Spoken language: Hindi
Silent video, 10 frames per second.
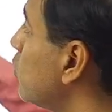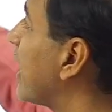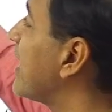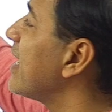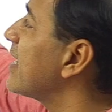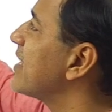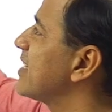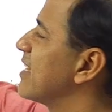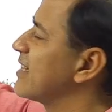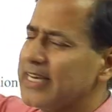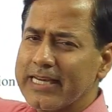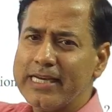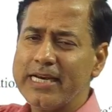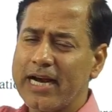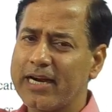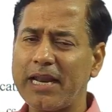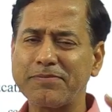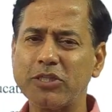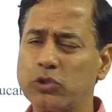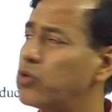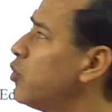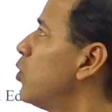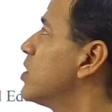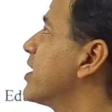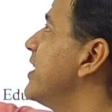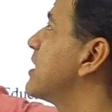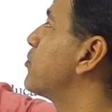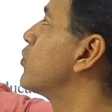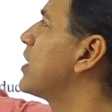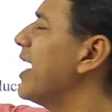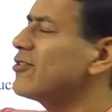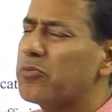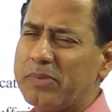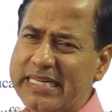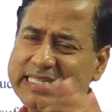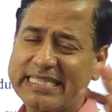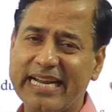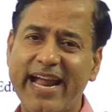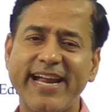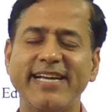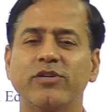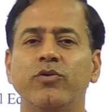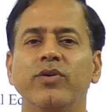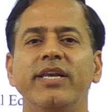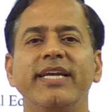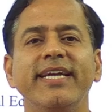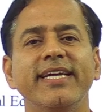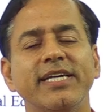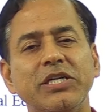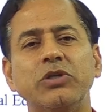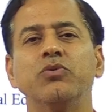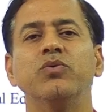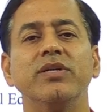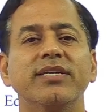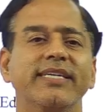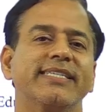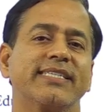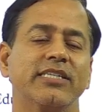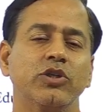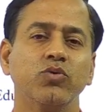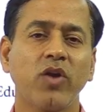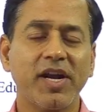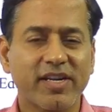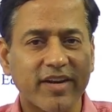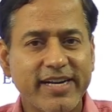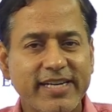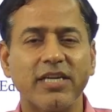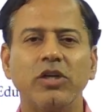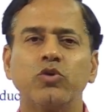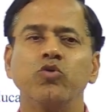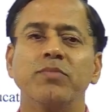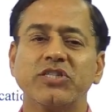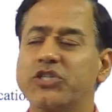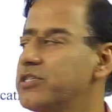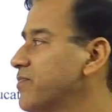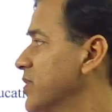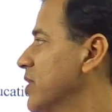तो कहना क्या चाहते हैं अगर आपसे दो ट्रेड्स पूछा है तो प्लीज राइट ओनली टू ट्रेड्स डू नॉट राइट टू मच